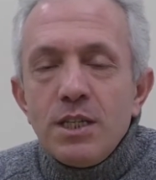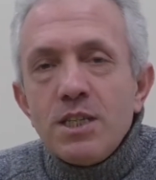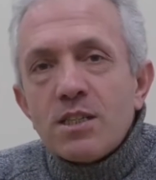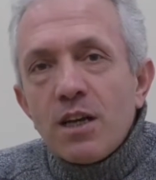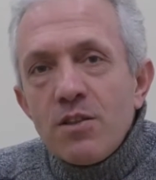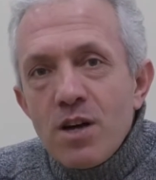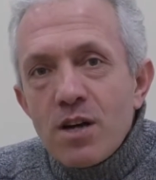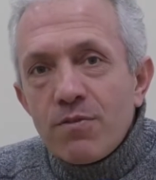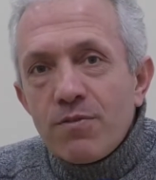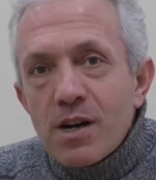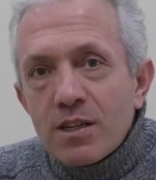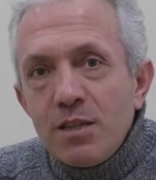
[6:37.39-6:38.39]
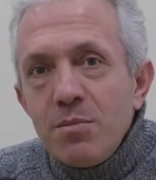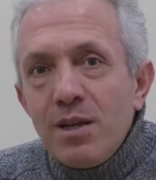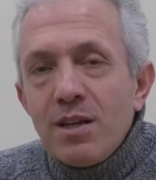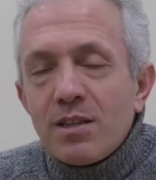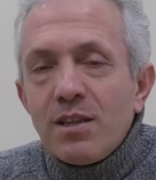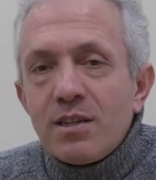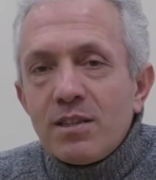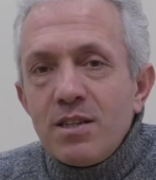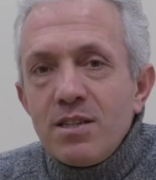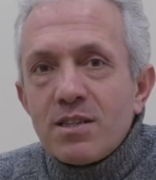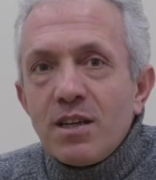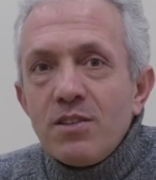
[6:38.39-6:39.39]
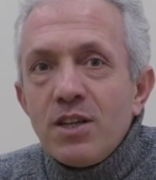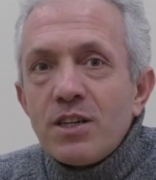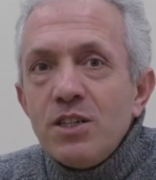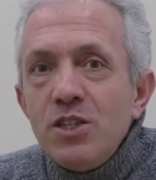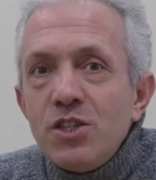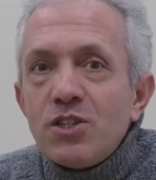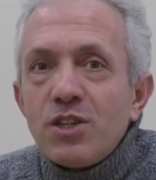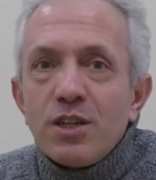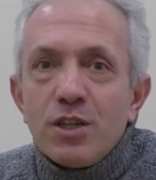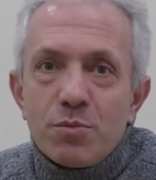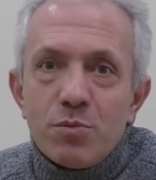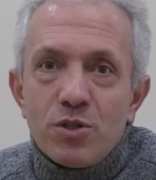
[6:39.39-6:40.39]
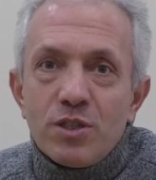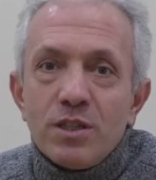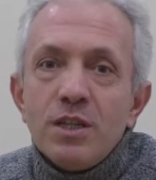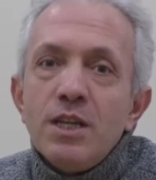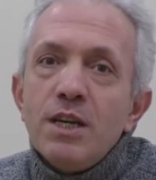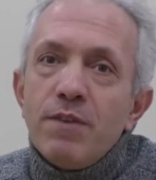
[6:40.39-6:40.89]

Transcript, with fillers: İnsanlar farklı milletlerden insanlar iç içe geçmiştir